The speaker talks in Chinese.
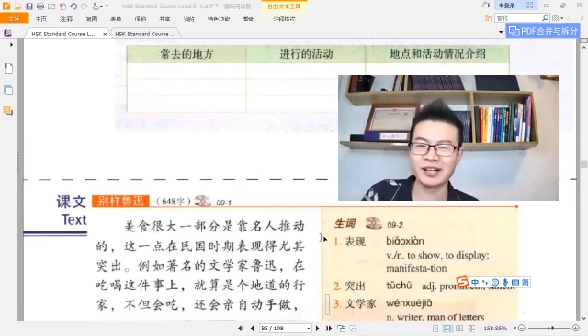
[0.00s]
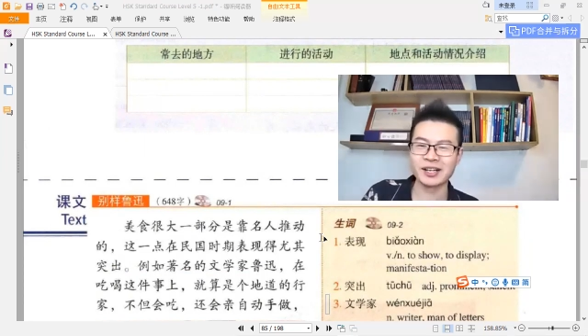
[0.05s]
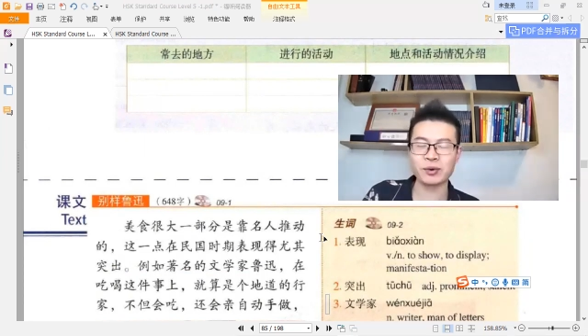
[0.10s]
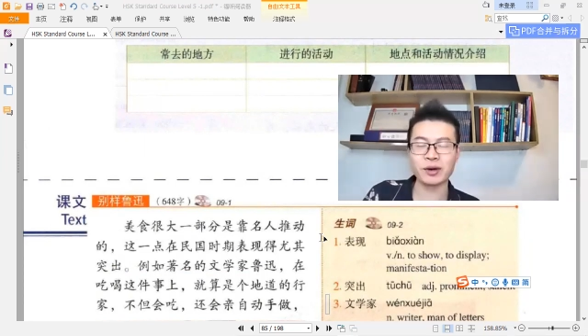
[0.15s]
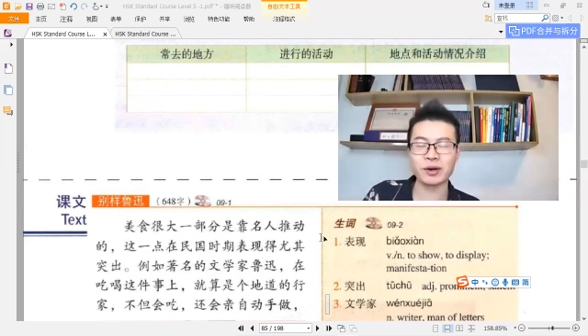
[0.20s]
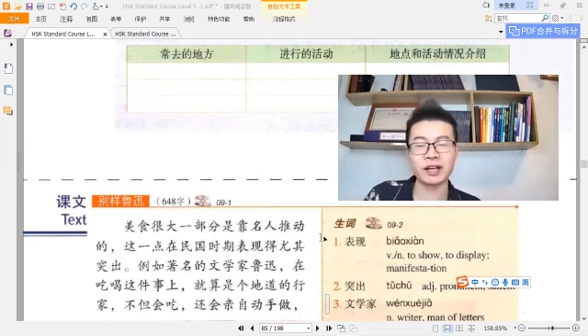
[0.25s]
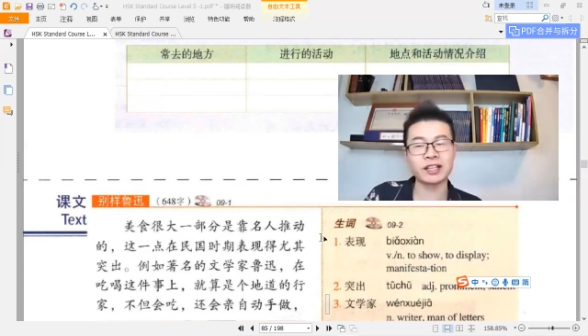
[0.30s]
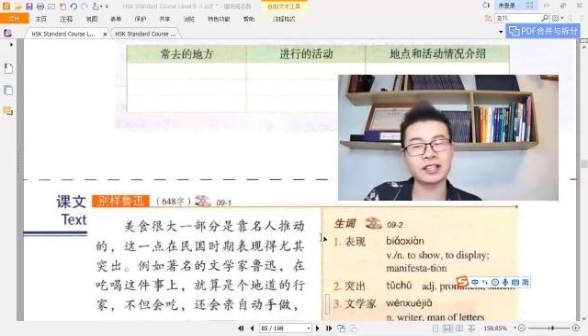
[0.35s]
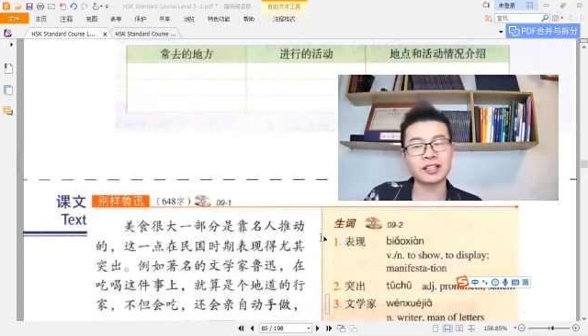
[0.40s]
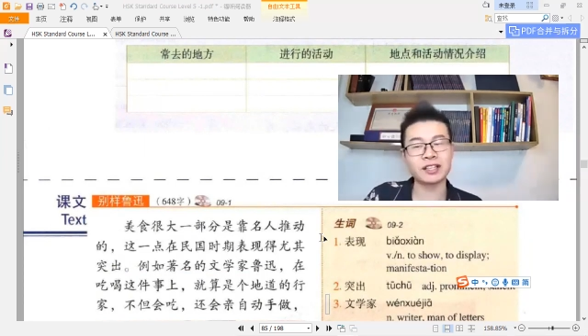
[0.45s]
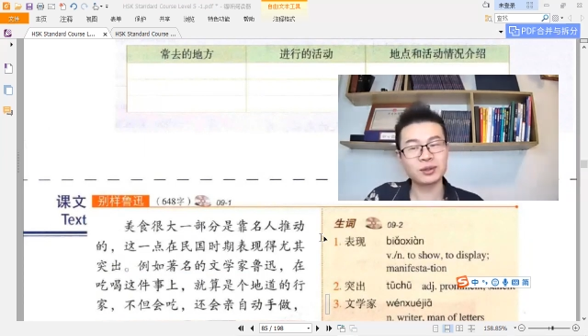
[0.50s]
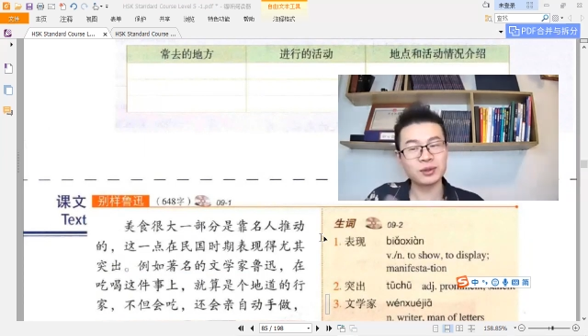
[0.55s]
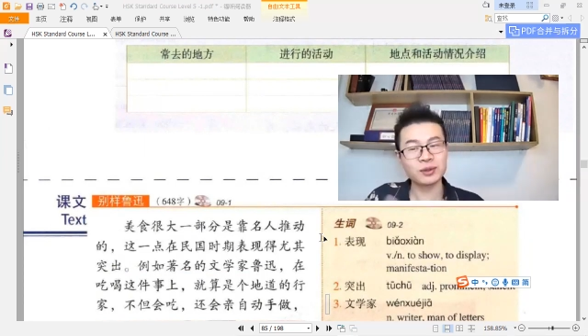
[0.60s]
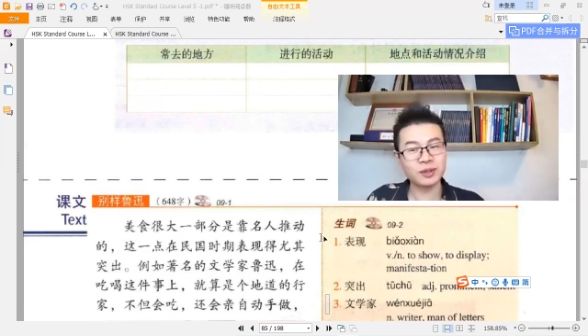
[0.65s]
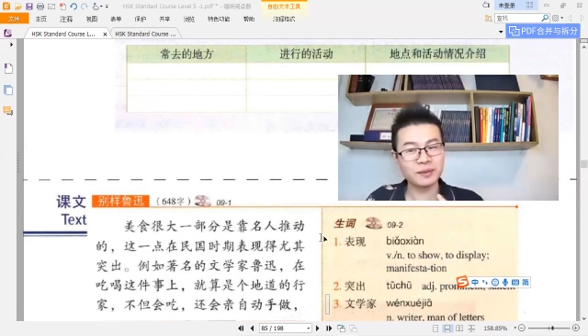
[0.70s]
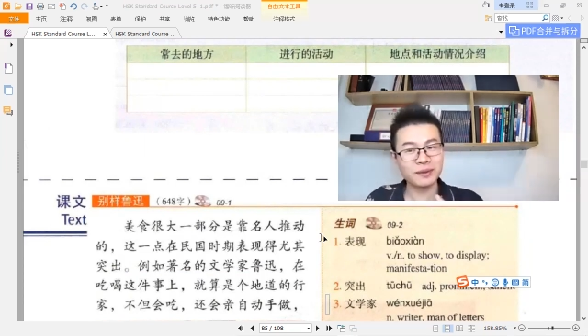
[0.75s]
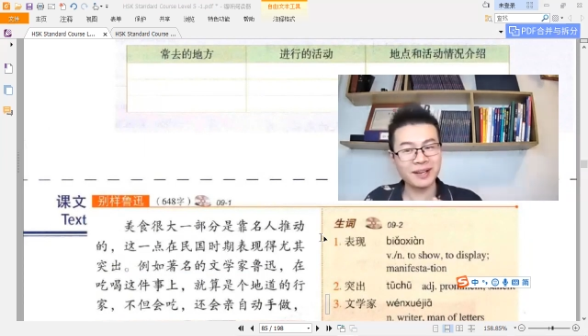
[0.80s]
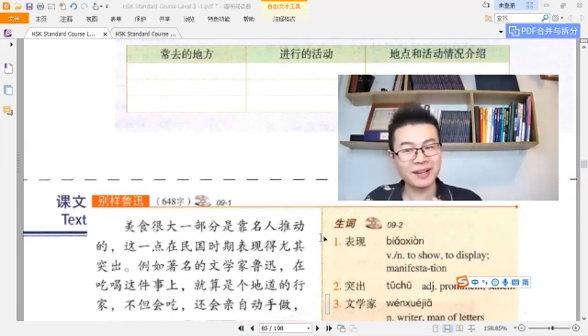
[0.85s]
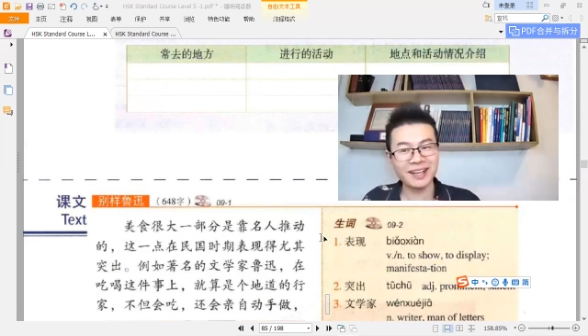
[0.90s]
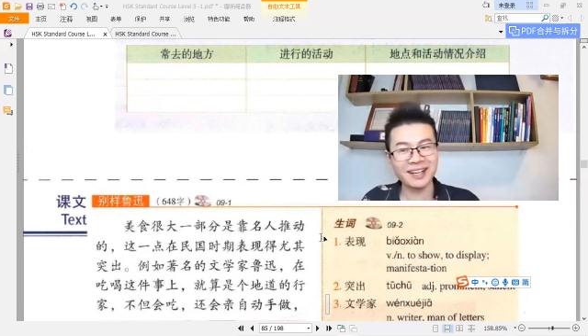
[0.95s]
玩音
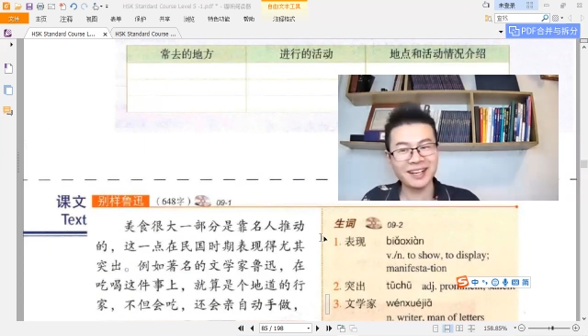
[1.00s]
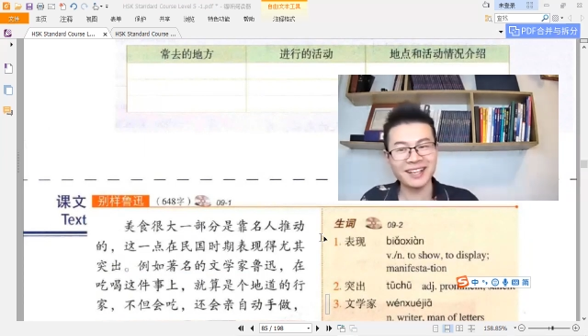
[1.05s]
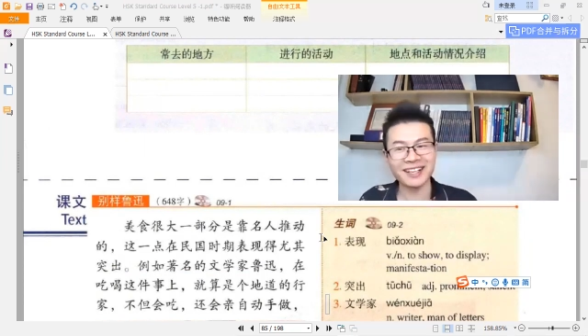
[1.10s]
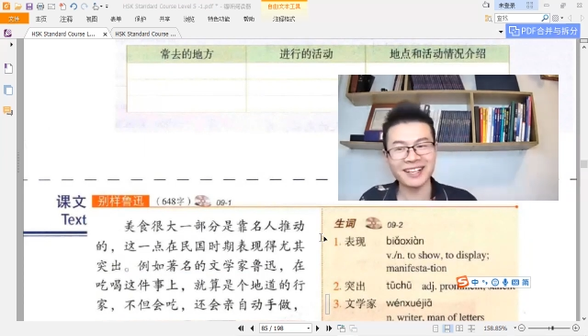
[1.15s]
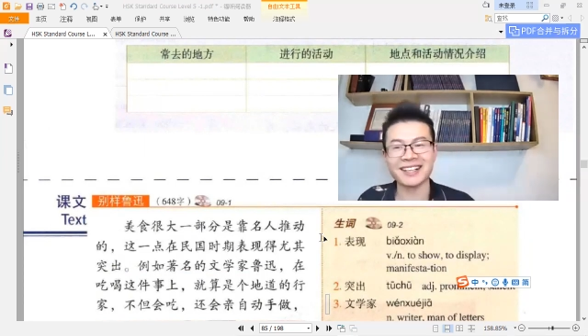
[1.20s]
乐吗？